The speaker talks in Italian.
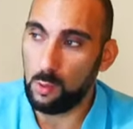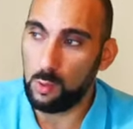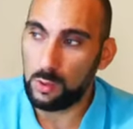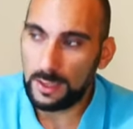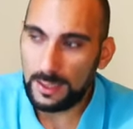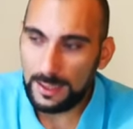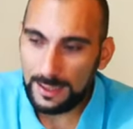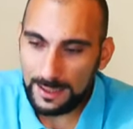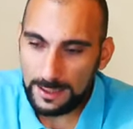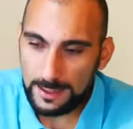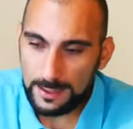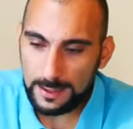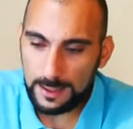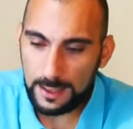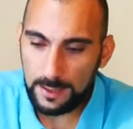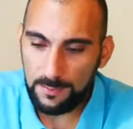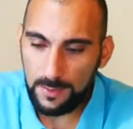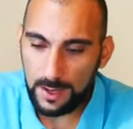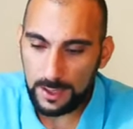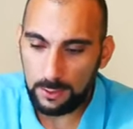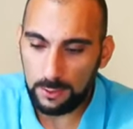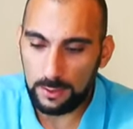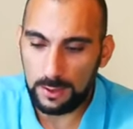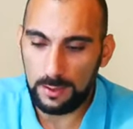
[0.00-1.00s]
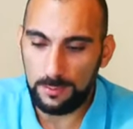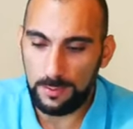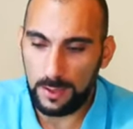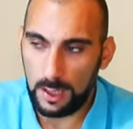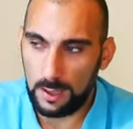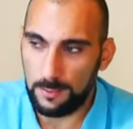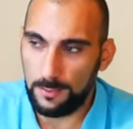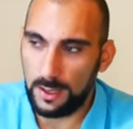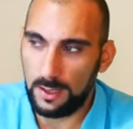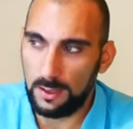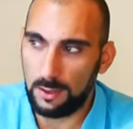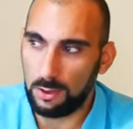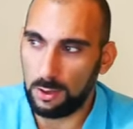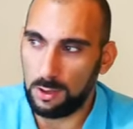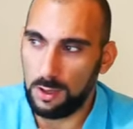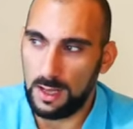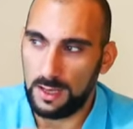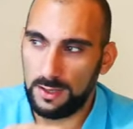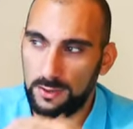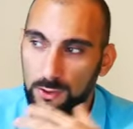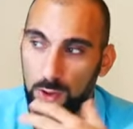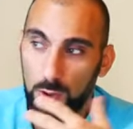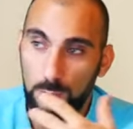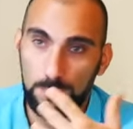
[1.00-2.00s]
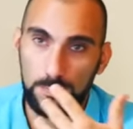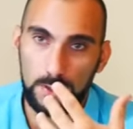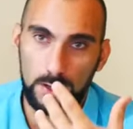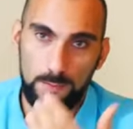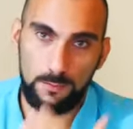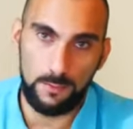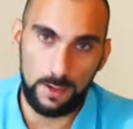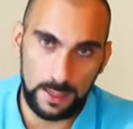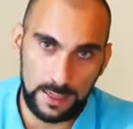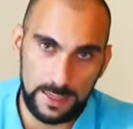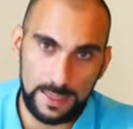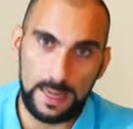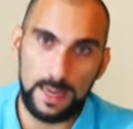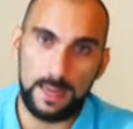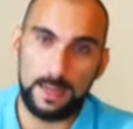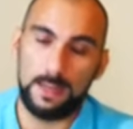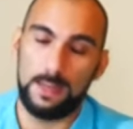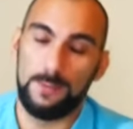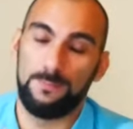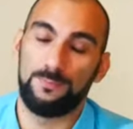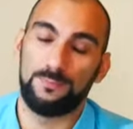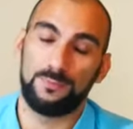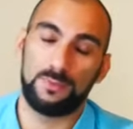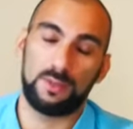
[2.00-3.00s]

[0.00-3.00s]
utilizza i metodi di pagamento a doppia barriera.